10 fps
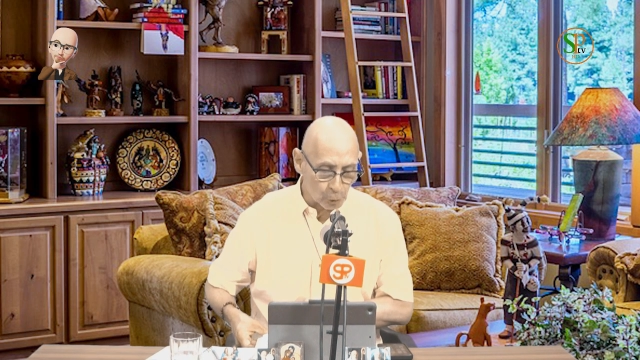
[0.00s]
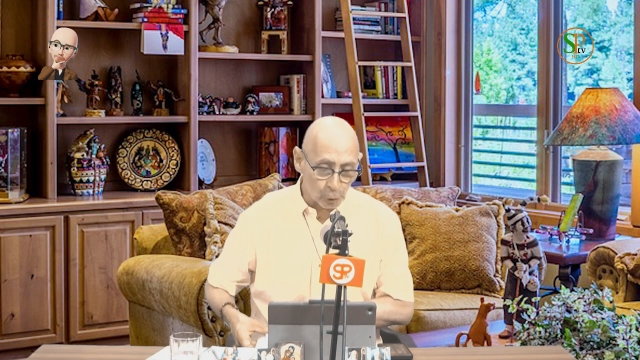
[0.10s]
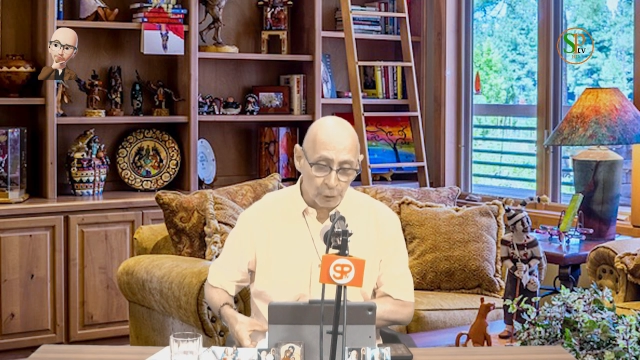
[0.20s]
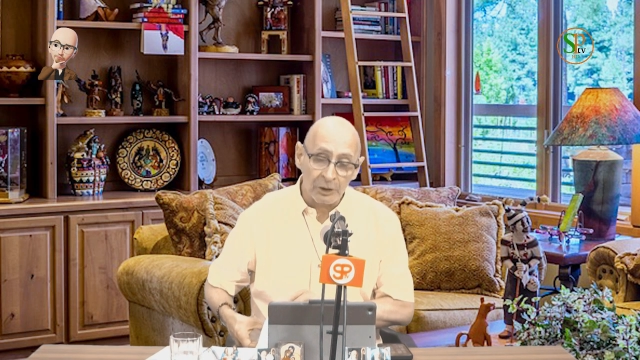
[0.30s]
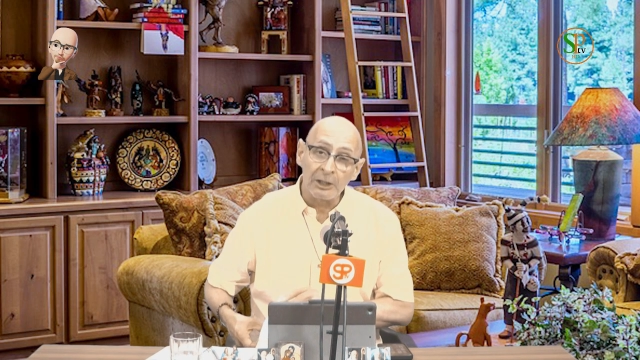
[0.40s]

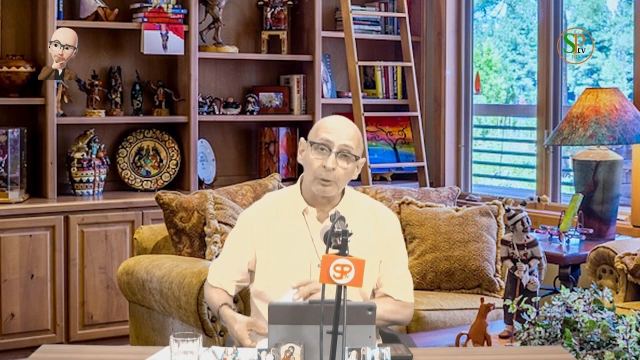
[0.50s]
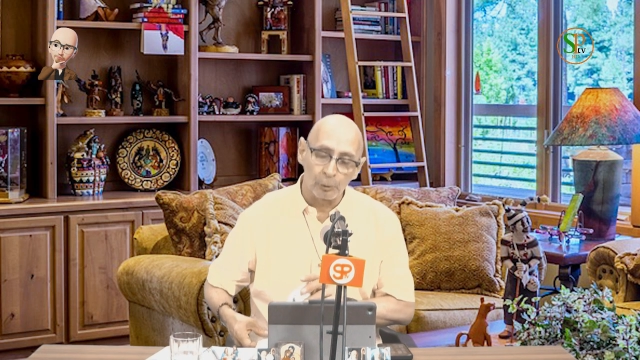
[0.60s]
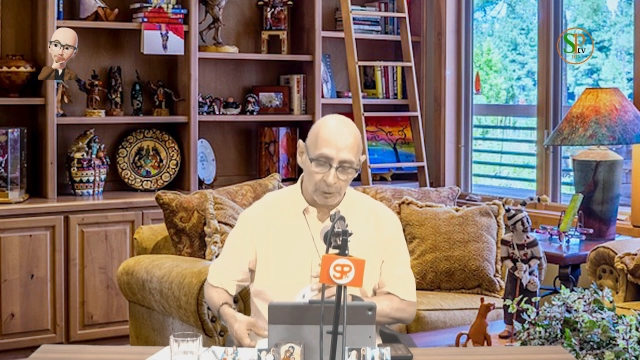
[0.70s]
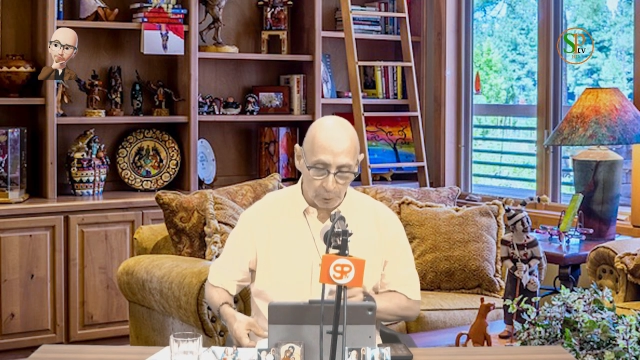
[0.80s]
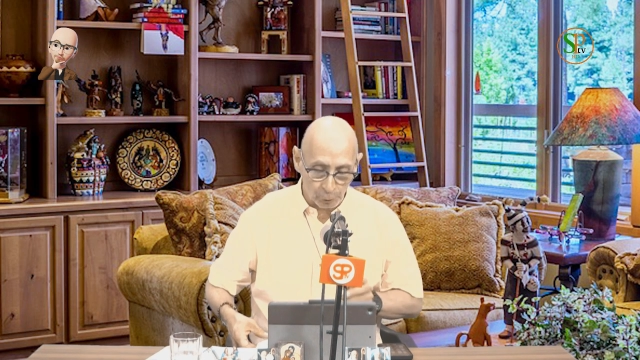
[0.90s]
por los
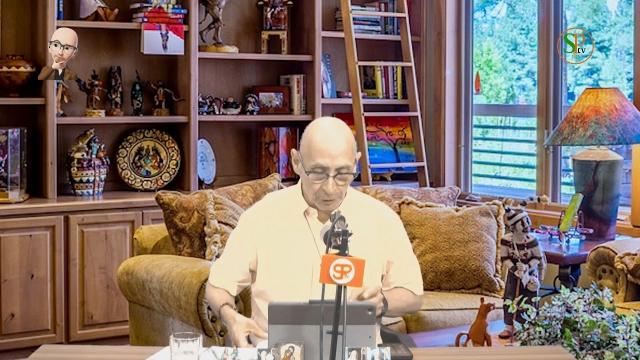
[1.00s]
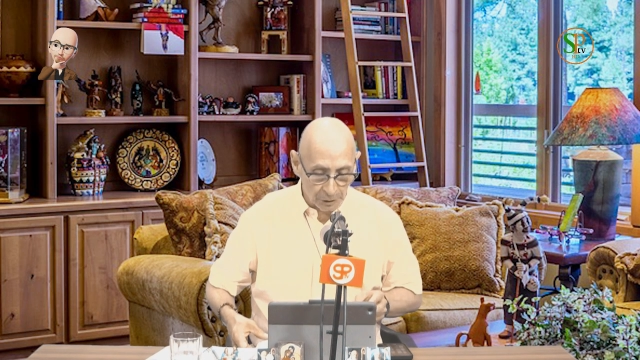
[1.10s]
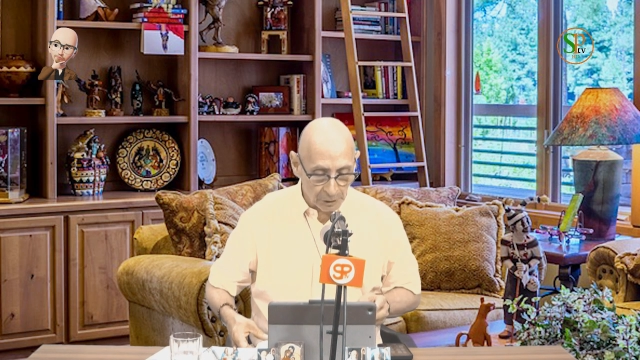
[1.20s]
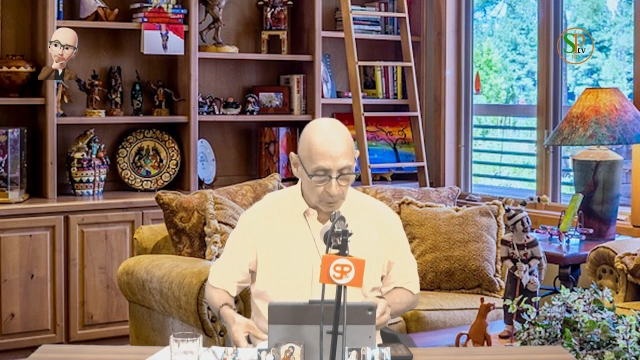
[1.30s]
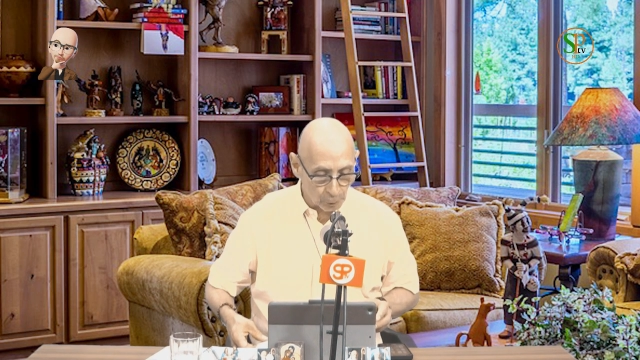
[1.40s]
siglos de
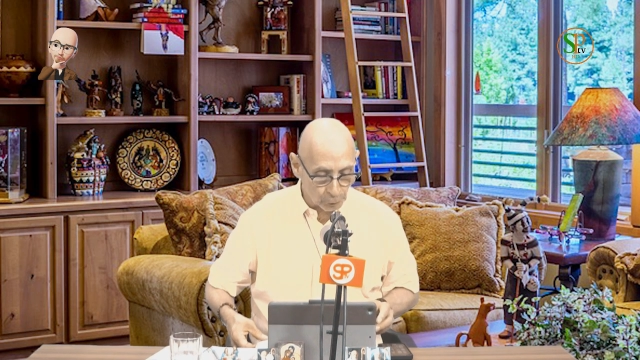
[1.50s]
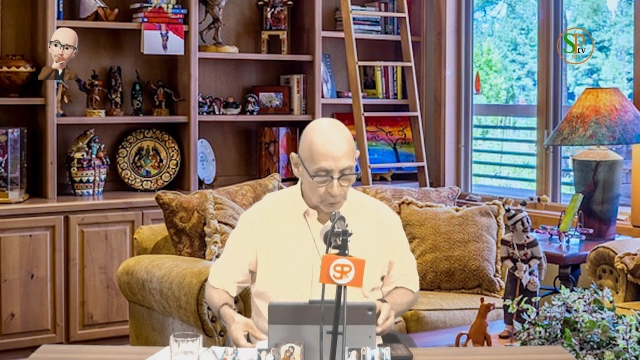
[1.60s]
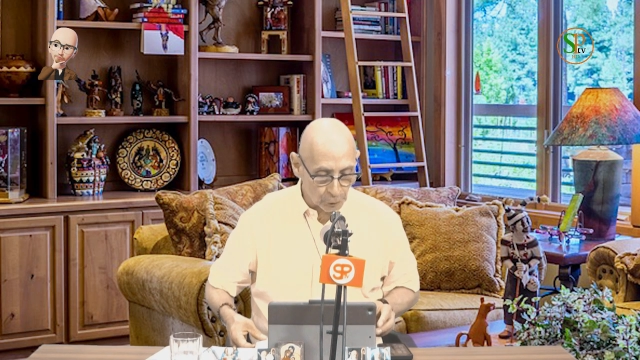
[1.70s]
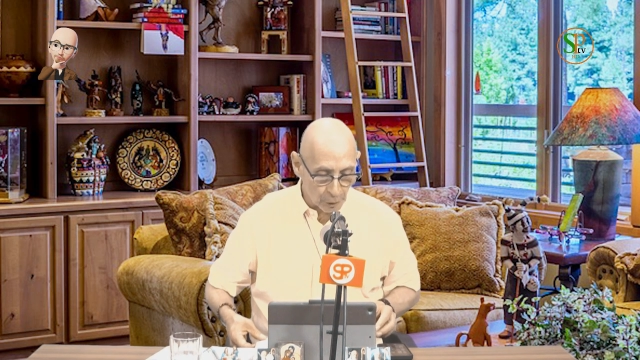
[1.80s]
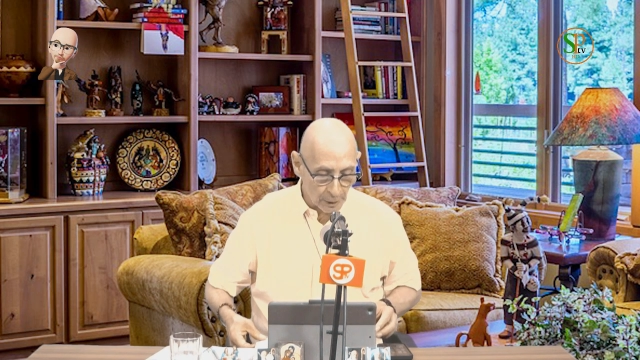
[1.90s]
los
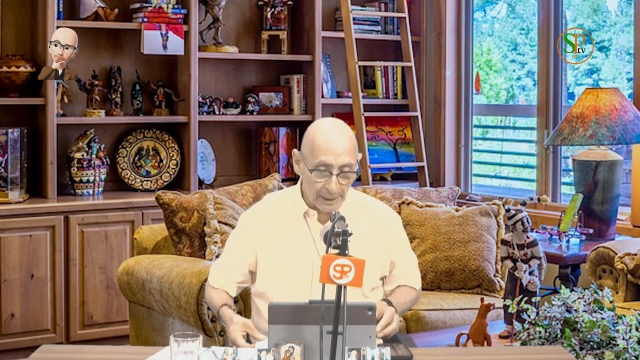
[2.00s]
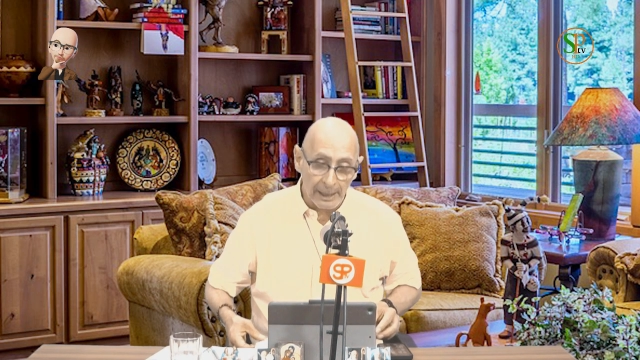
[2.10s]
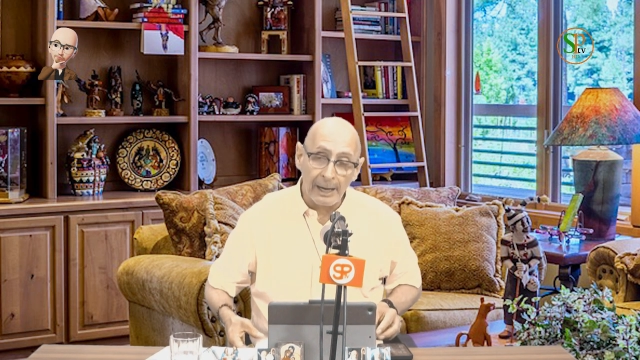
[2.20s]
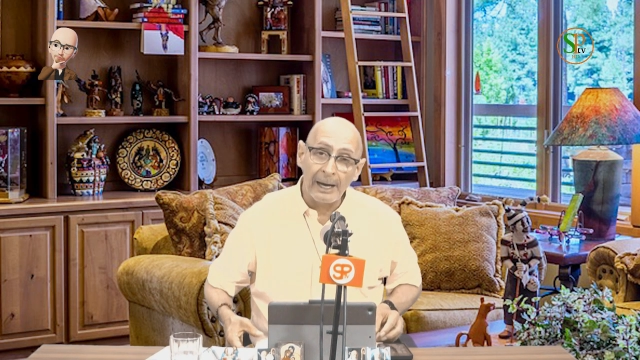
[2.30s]
siglos.